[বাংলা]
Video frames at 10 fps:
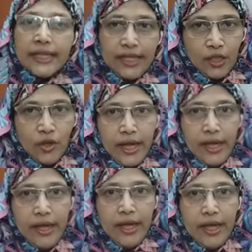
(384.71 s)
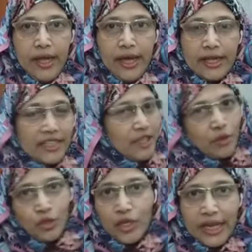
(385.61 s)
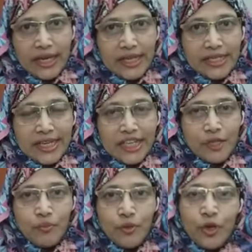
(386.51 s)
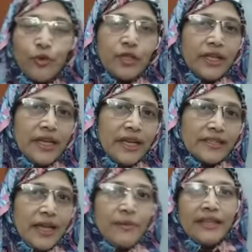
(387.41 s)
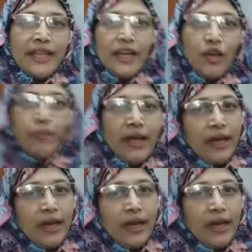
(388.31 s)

সাধিত হয় আজকের মতো এখানেই শেষ পরবর্তী ক্লাসে আবার দেখা হবে